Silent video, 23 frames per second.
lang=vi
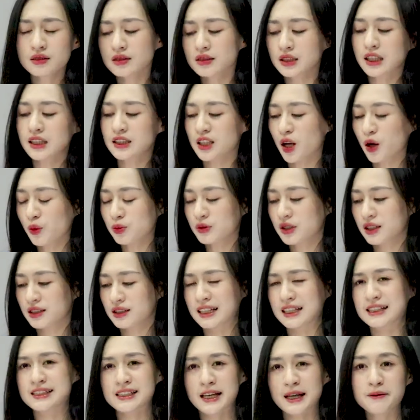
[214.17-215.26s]
TikTok
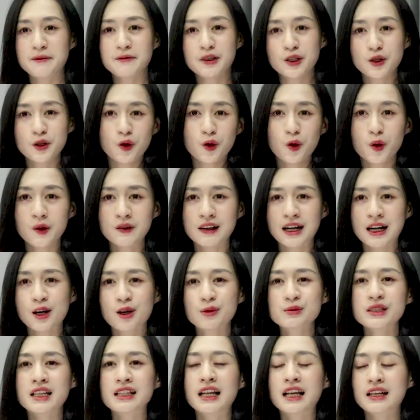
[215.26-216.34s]
để xem video và
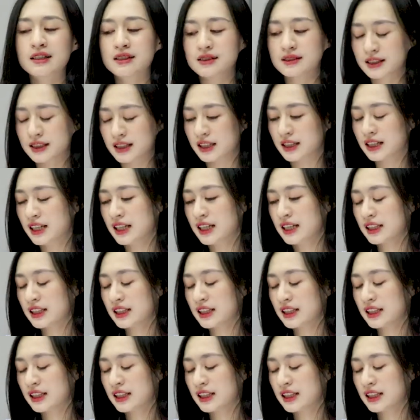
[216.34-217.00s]
không nhận lại được gì,